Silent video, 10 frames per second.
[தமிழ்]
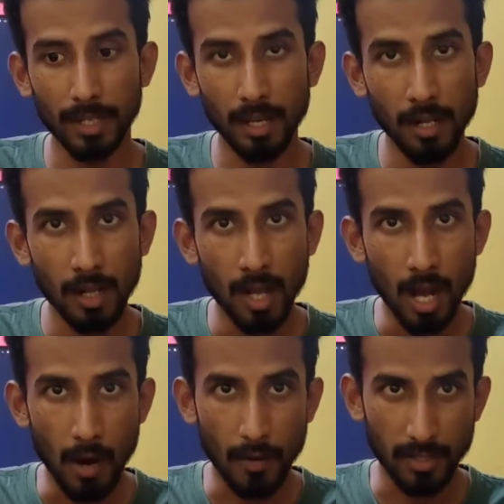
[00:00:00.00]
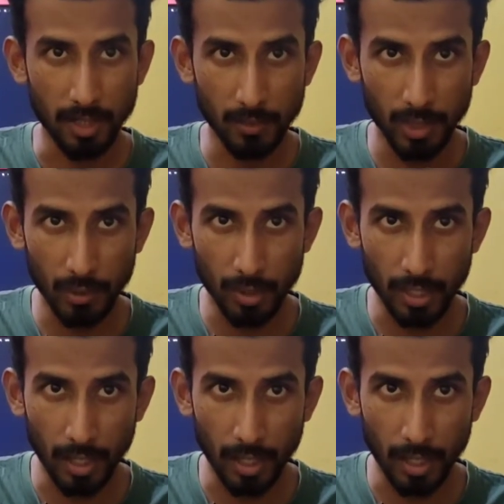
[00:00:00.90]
பார்த்திங்கன்னா அவனை சுவாசிக்கக்கூடிய